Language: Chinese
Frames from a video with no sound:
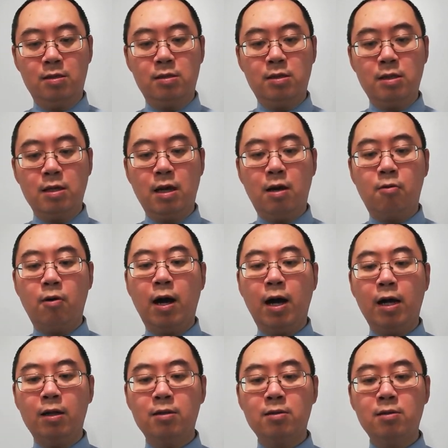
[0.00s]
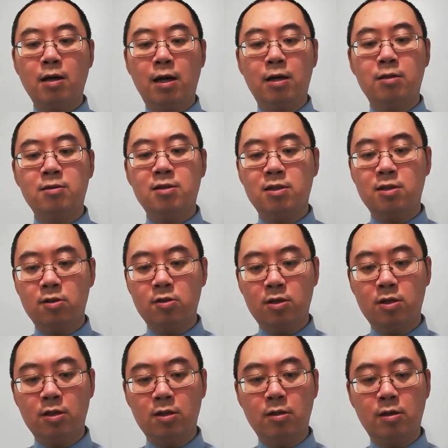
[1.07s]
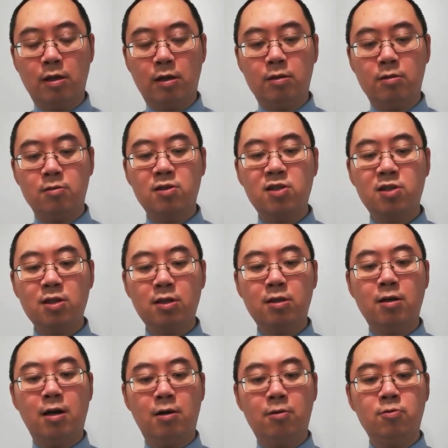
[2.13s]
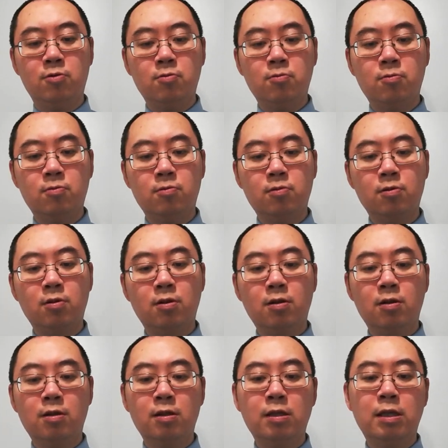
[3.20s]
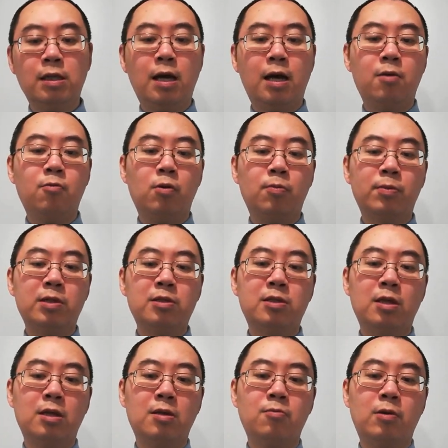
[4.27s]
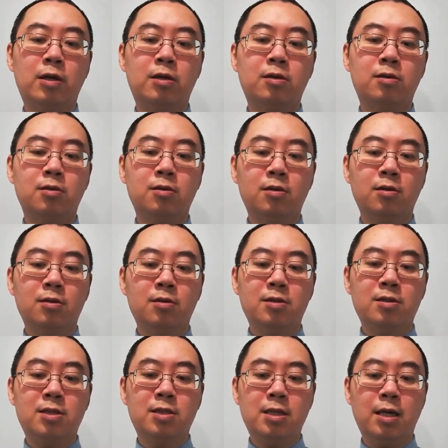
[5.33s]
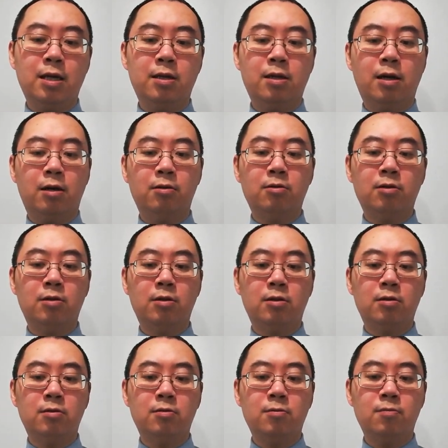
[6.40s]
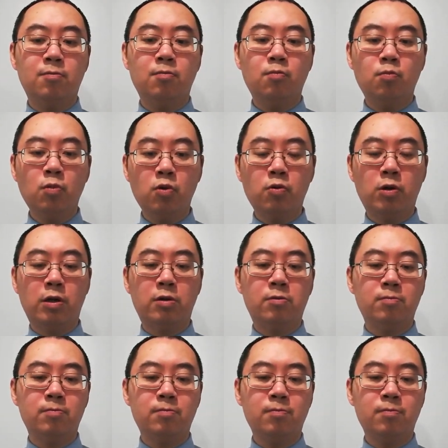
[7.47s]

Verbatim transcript: 只要安安心心的信靠主，依赖我们这一位善良的。牧人